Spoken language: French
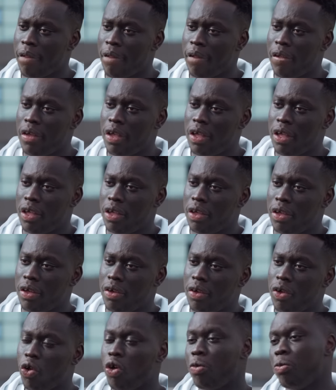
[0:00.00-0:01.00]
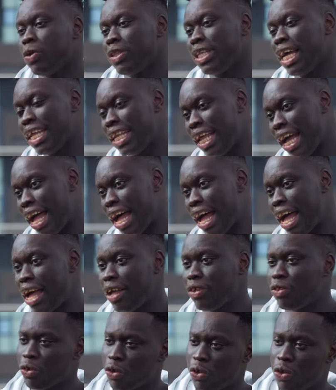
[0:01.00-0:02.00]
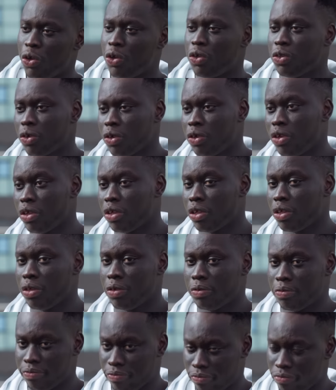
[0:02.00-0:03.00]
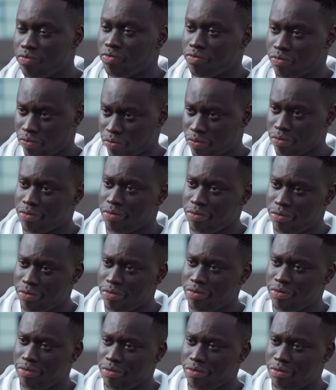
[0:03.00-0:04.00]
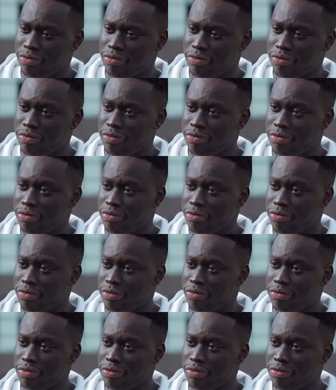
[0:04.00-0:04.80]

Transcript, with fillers: parce que. Euh, Remontada. Ouais, c'est sûr. Je pense que c'est le parcours aussi euh, qui, fait que la Ligue des